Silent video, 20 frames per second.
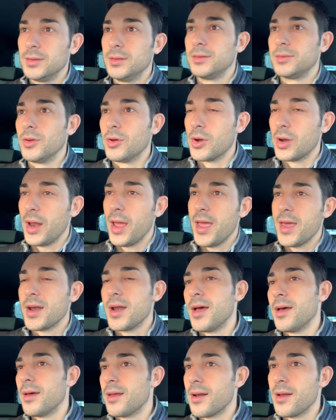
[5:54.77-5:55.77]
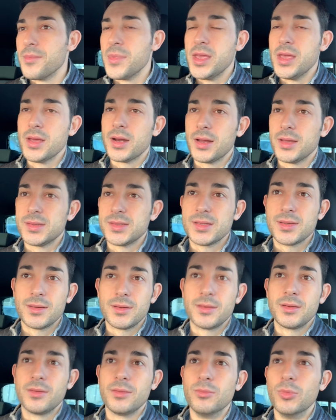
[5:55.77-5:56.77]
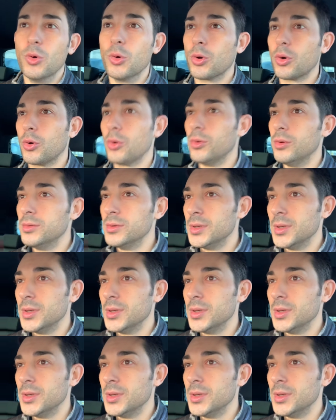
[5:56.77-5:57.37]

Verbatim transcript: Torreira, Ramirez, Murru.